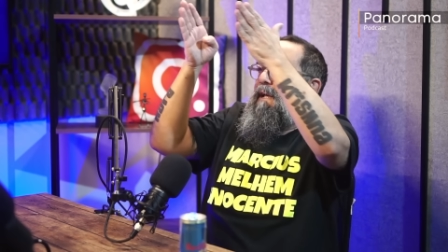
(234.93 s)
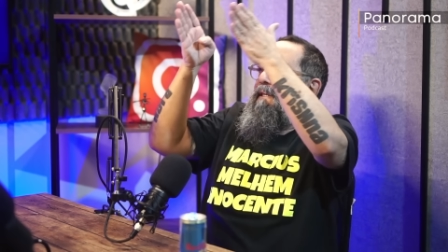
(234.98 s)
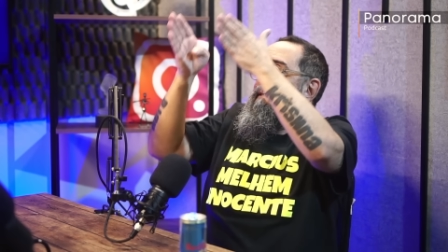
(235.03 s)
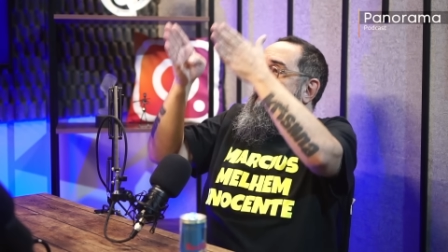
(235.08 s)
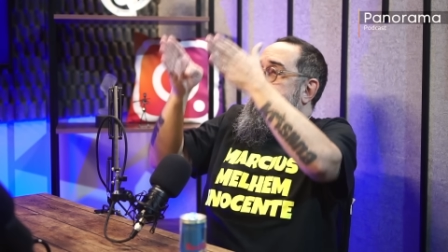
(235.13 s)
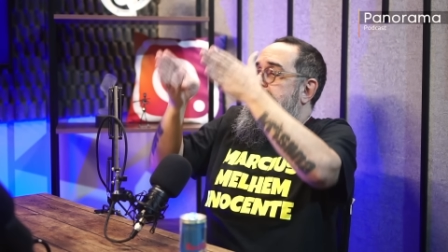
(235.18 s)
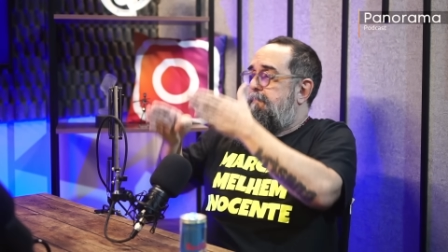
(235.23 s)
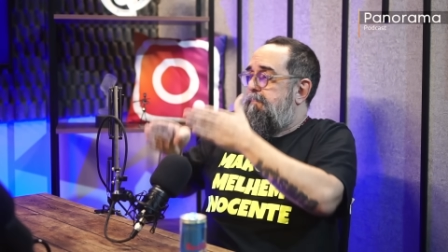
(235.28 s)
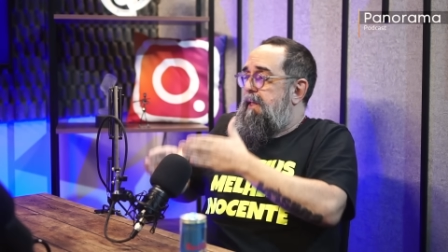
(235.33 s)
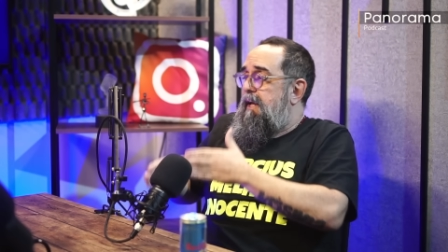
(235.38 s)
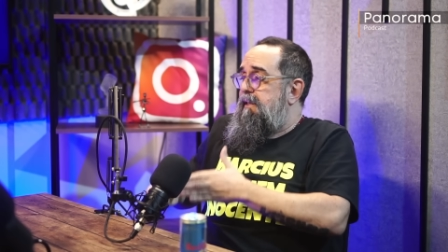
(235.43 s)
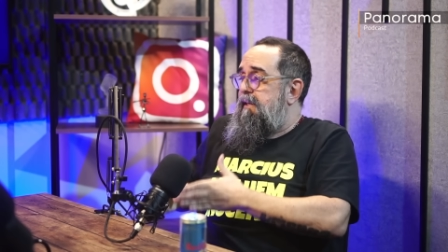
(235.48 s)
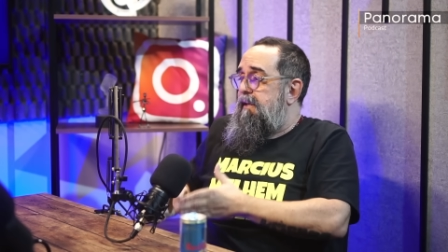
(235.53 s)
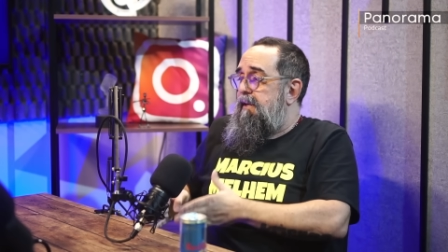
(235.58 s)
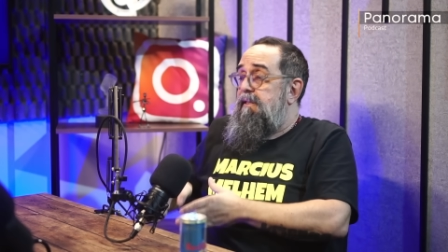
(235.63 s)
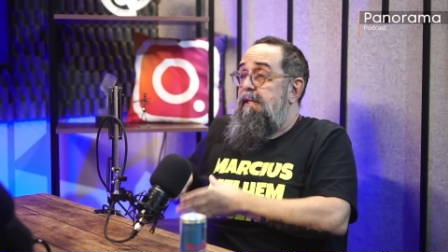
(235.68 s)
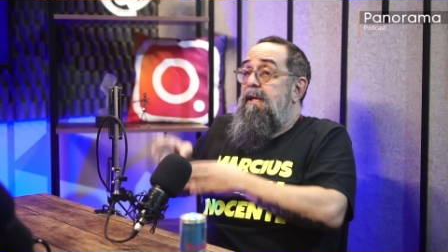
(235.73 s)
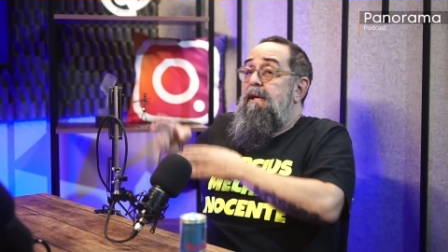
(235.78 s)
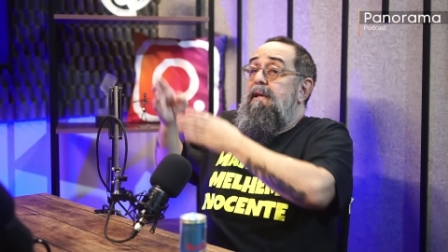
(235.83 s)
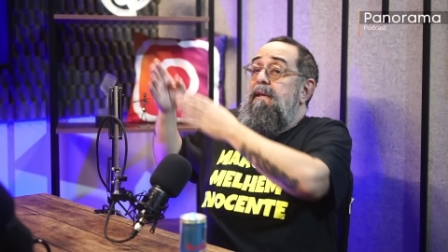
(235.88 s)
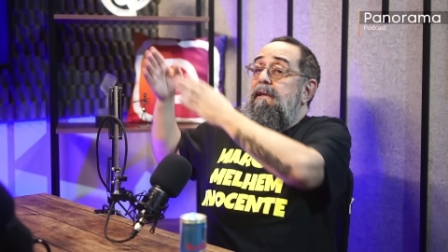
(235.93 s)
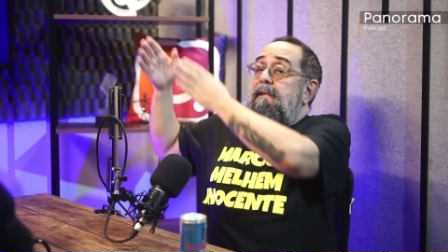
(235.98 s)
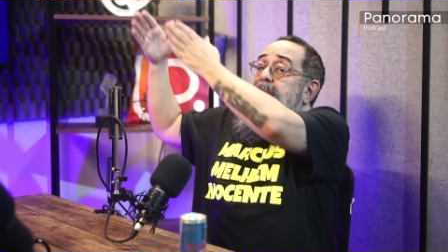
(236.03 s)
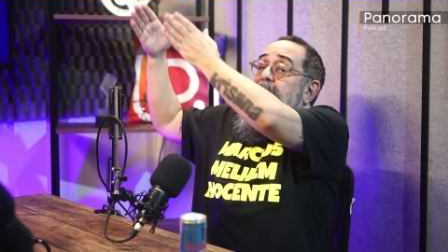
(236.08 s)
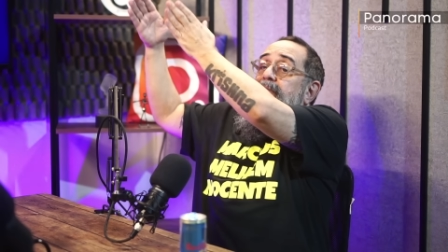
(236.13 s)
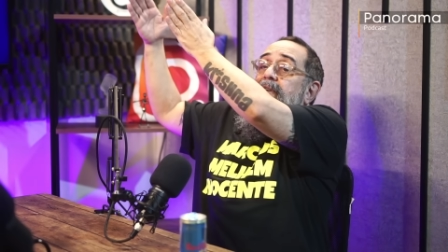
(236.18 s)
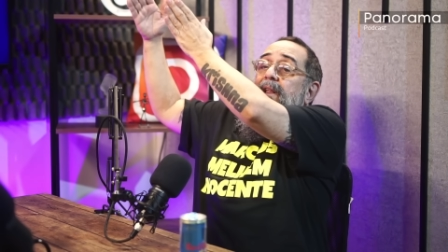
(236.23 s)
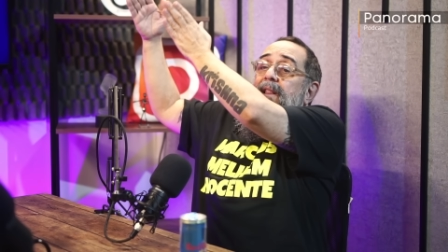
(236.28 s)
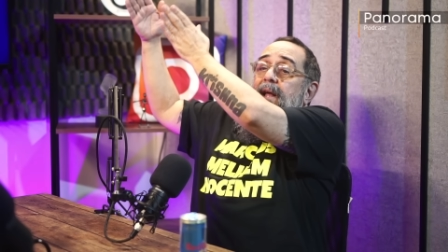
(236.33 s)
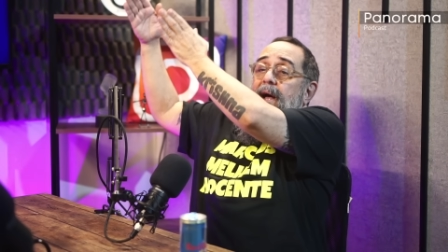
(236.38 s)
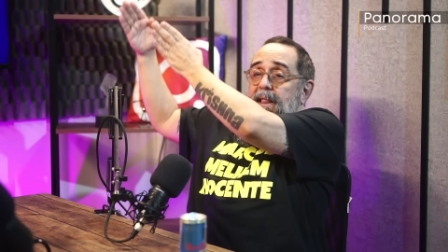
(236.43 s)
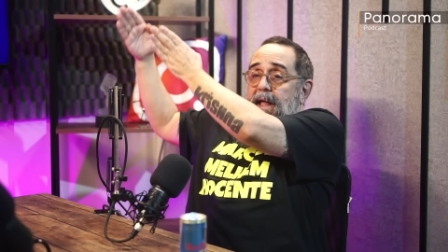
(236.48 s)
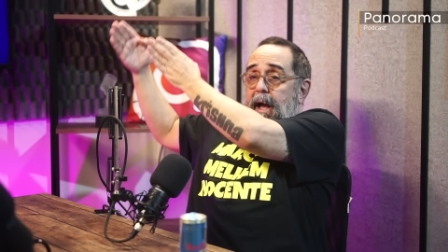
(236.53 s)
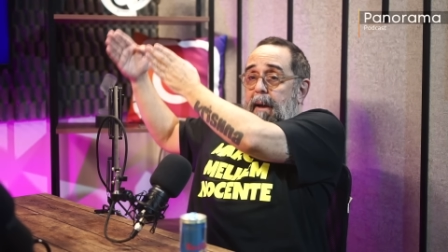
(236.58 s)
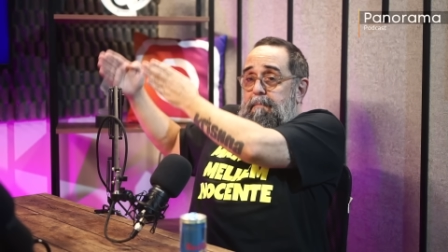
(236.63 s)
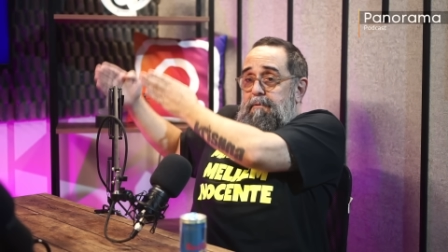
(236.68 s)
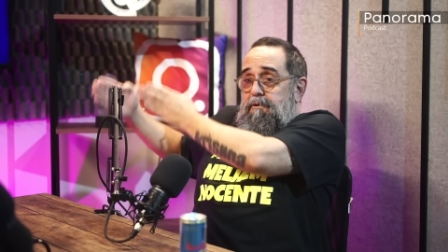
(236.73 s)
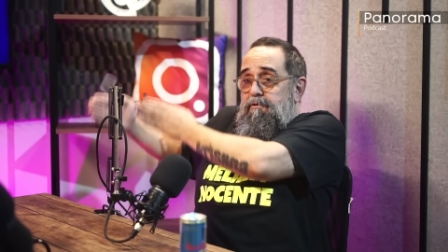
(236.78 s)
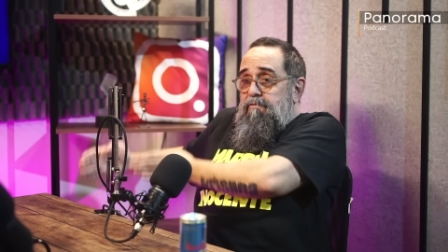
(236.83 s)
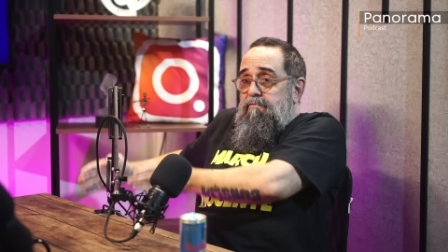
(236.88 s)
Cacete e Planeta, e tava lá a
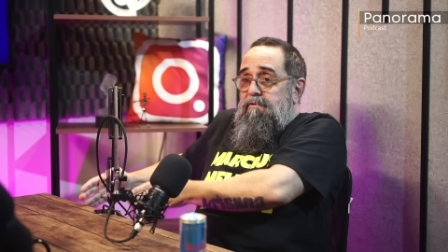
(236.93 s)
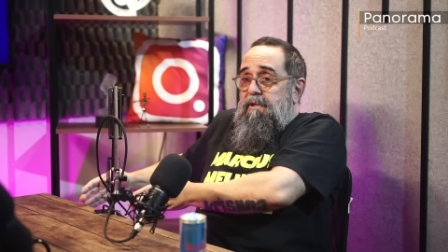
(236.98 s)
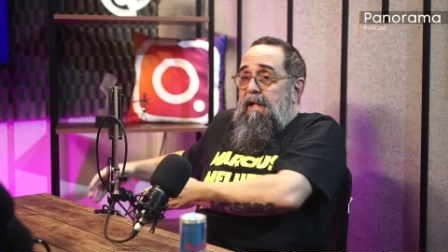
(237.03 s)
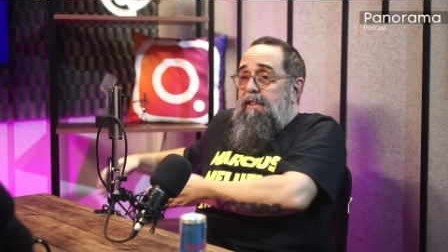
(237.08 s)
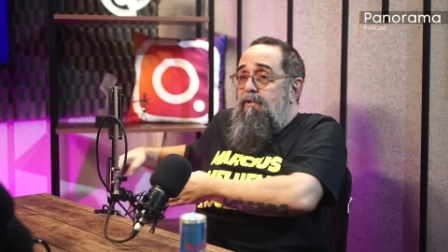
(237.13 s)
lápide, Caraca.